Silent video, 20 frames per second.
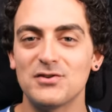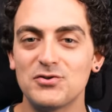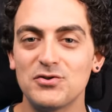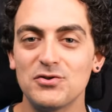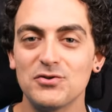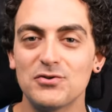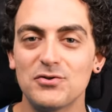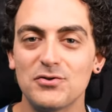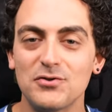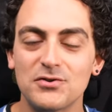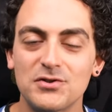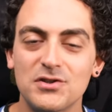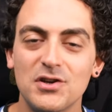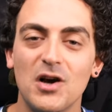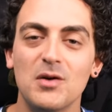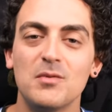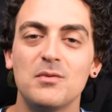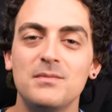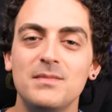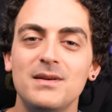Çünkü
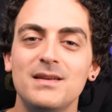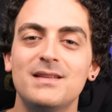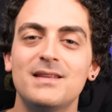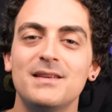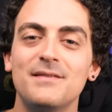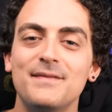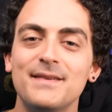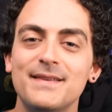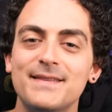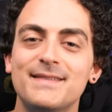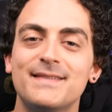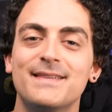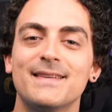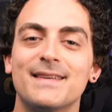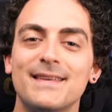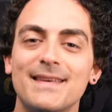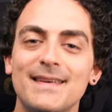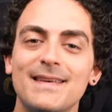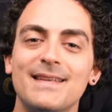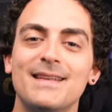Xiaomi Mi TV
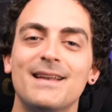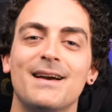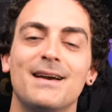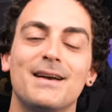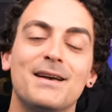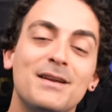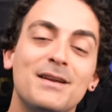Stick ile